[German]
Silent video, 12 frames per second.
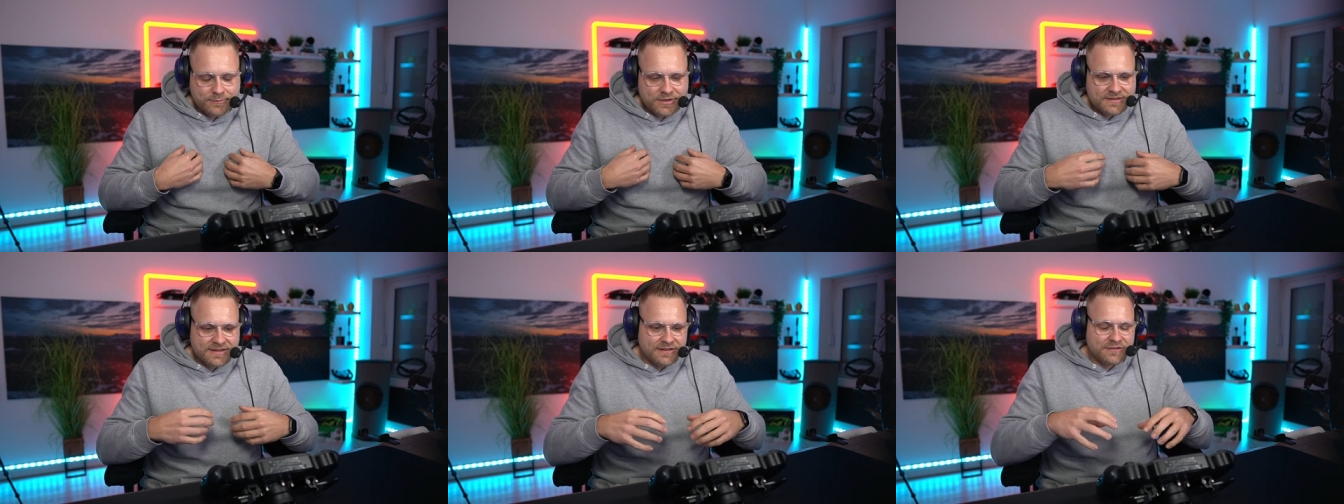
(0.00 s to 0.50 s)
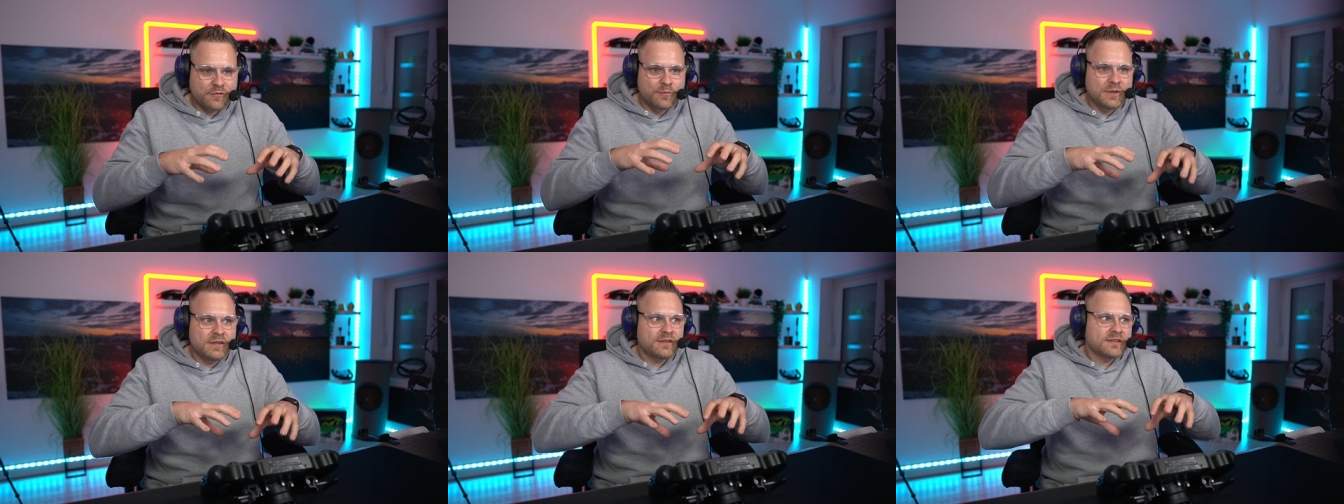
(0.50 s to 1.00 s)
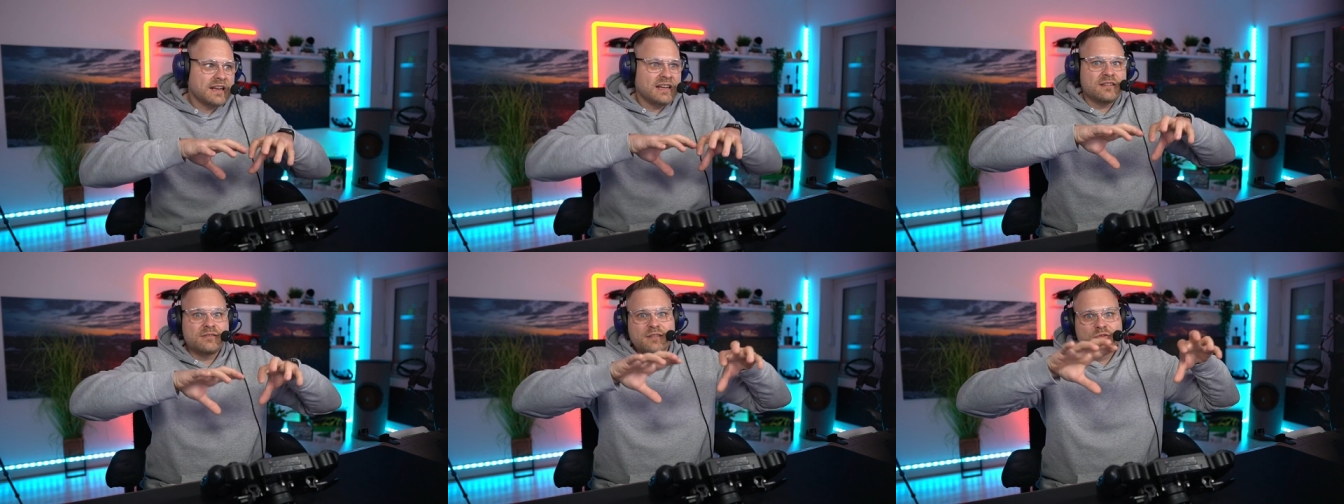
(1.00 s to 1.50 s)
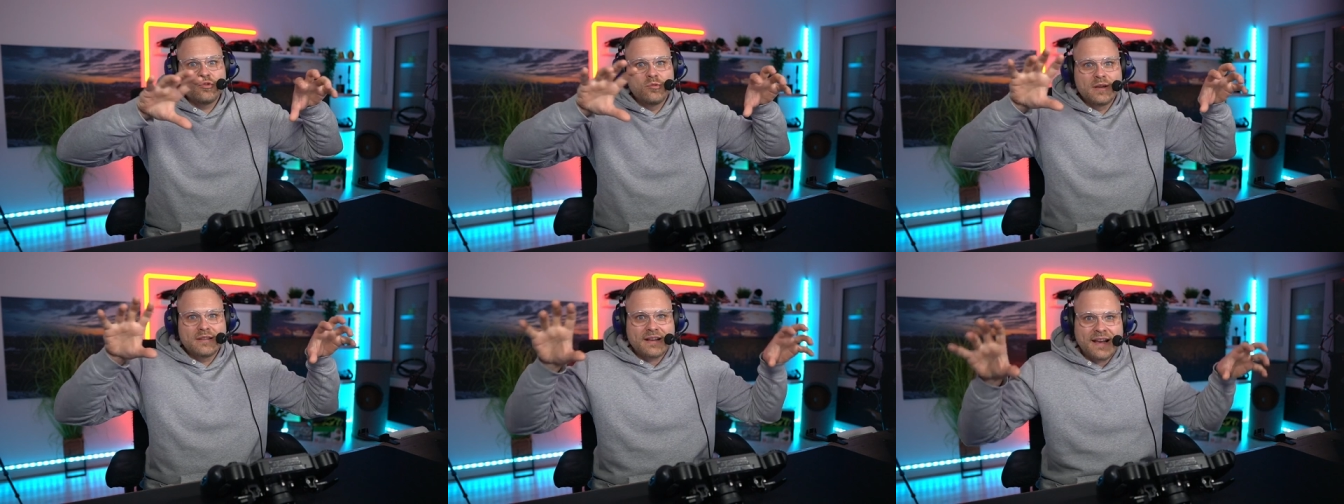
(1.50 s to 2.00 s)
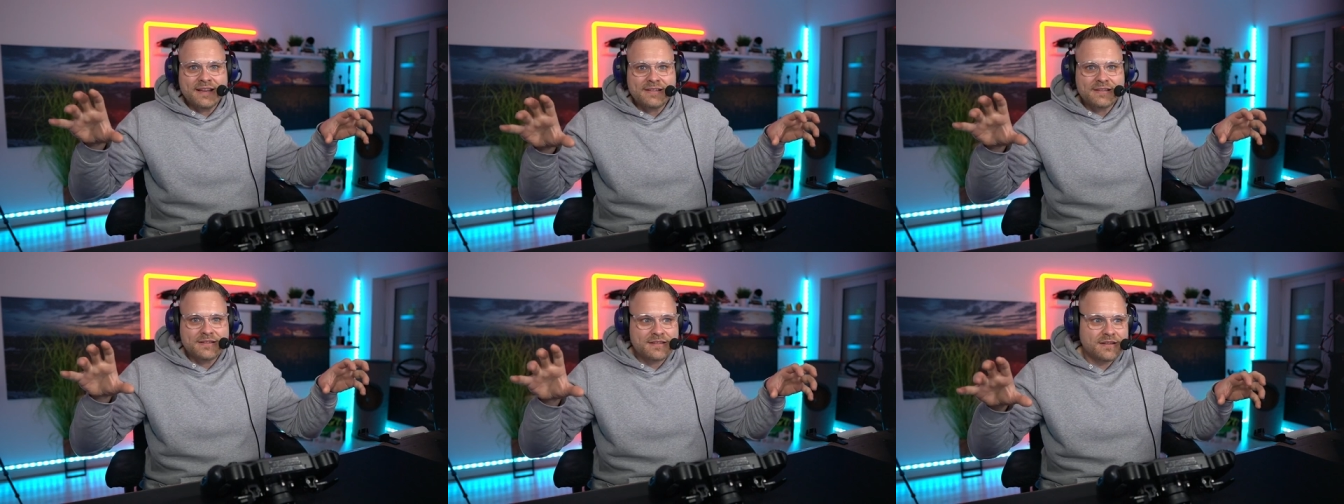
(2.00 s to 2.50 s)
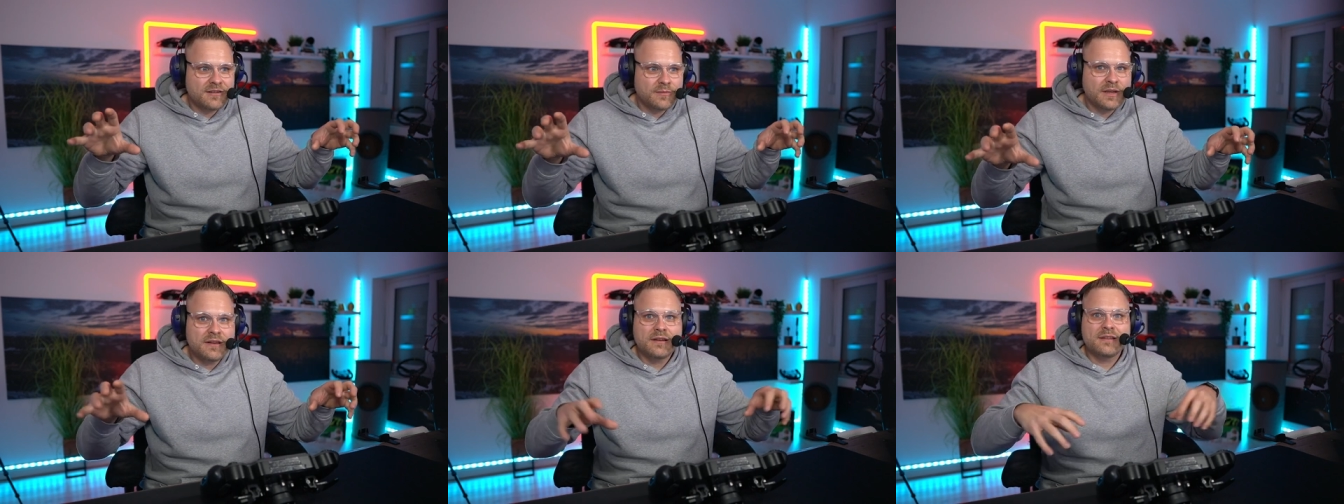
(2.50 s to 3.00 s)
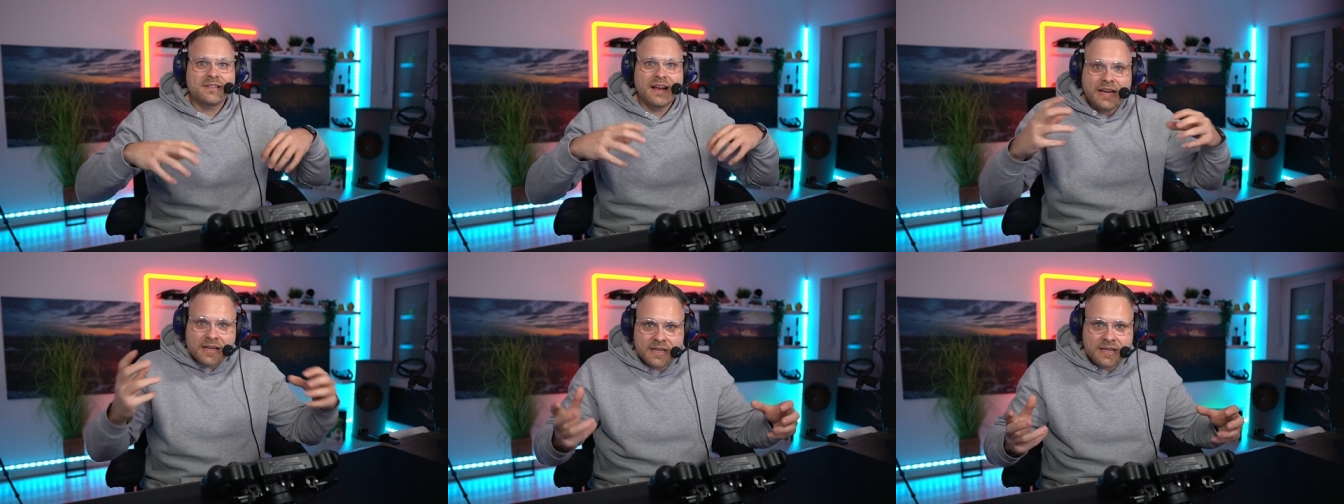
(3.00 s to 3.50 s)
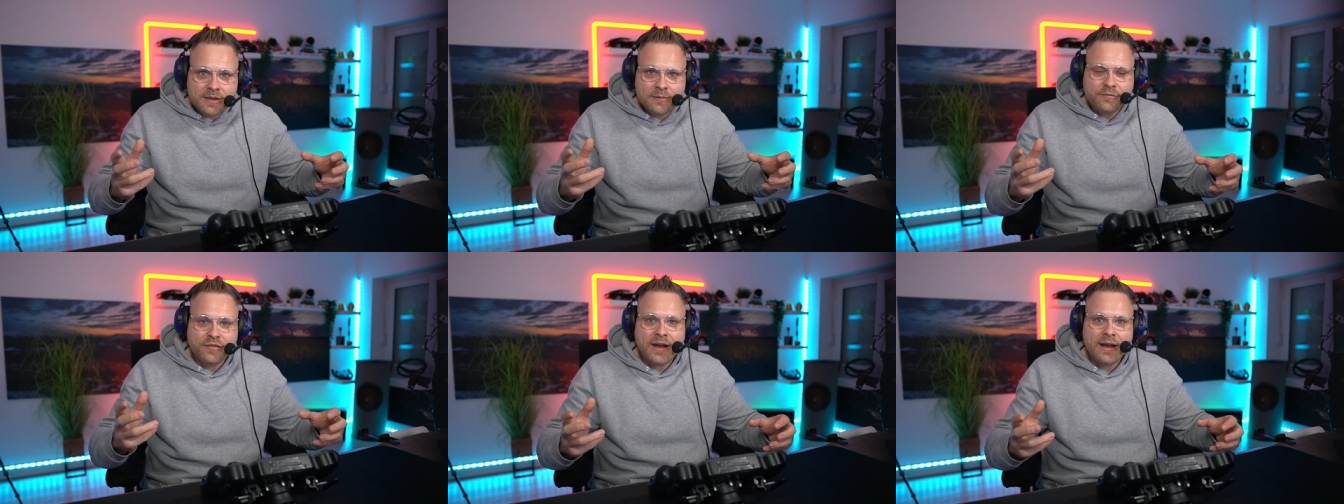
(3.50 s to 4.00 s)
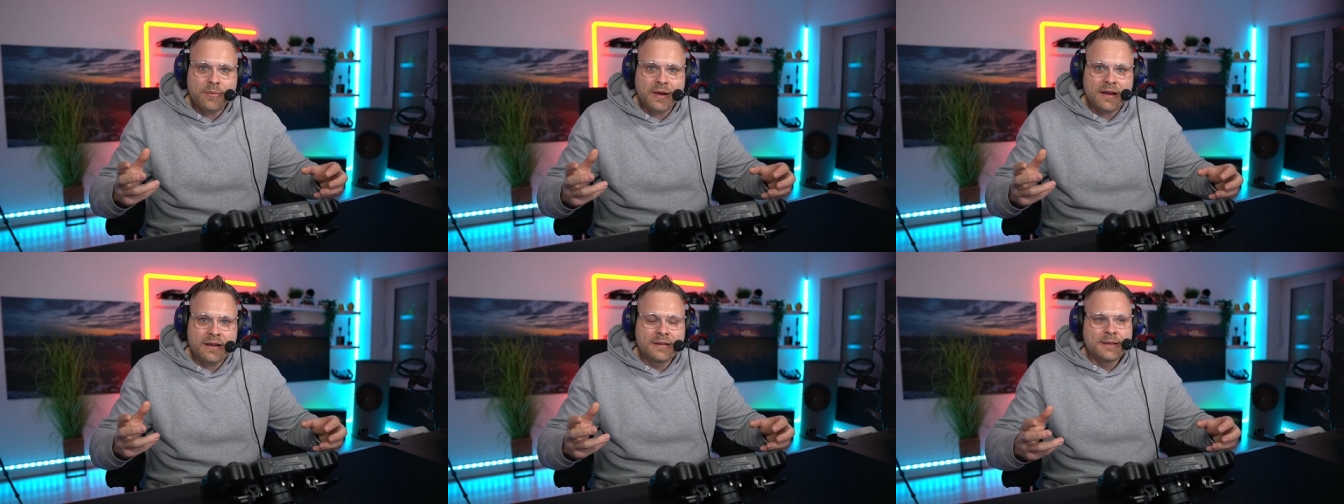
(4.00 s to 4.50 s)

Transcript: Das heißt, für mich ist alles, was über 30 Zentimeter ist, angenehm fahrbar.